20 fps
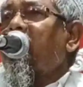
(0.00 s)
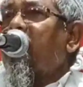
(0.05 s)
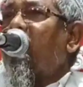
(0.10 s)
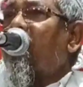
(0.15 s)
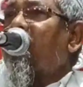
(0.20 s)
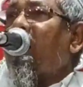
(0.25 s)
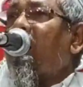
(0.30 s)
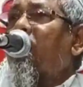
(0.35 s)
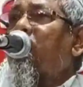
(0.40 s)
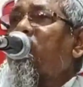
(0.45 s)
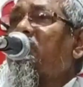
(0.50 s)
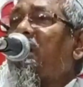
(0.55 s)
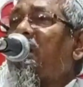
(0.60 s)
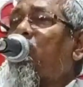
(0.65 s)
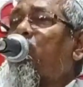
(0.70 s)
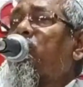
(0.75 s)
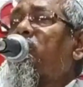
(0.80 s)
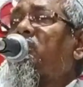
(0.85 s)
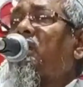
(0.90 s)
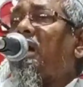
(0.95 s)
ইমাম আবু
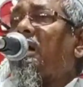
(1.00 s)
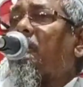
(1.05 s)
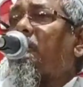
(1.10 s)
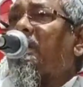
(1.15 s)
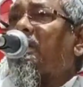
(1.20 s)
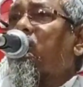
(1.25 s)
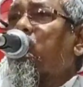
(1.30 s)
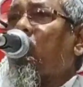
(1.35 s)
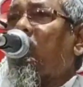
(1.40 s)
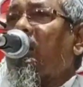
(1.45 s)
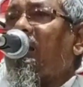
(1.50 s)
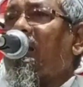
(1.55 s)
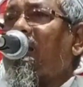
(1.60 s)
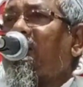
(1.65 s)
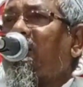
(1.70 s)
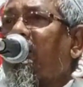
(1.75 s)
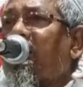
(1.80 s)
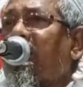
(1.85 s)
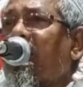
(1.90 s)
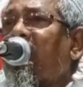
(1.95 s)
দাউদ রহমাতুল
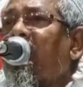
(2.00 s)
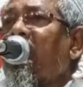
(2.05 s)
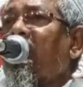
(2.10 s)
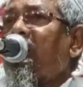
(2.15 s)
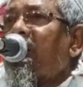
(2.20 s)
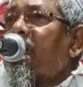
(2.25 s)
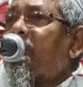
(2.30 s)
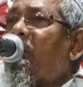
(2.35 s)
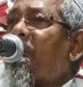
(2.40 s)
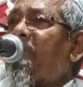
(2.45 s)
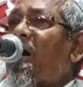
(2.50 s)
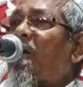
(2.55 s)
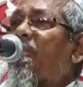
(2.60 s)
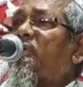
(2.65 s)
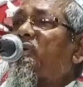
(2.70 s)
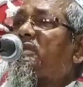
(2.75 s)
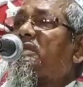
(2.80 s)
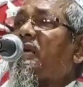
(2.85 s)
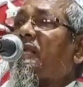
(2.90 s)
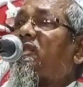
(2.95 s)
আলী হে ইমাম
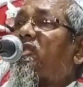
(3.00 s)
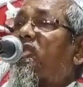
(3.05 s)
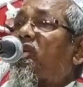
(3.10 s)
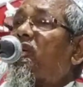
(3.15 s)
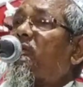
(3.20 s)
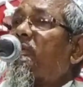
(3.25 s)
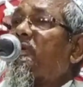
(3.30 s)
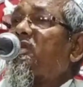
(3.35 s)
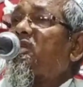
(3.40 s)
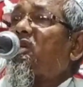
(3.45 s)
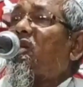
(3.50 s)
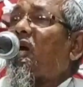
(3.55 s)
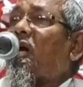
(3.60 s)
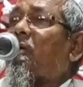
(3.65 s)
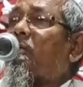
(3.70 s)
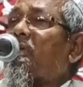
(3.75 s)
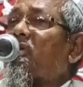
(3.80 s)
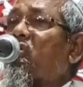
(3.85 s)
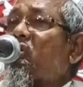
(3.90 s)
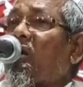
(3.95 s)
আবু ইসাদ তিরমিজি
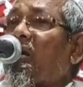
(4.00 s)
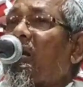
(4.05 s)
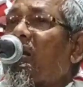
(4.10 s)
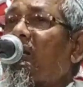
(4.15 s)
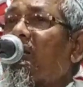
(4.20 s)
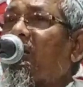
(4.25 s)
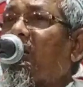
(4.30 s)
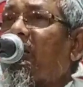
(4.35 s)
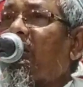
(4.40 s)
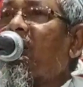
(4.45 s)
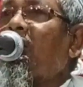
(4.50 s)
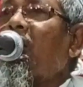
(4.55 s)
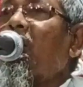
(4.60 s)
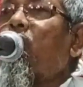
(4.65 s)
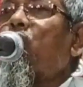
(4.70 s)
রহমাতুল আলী হে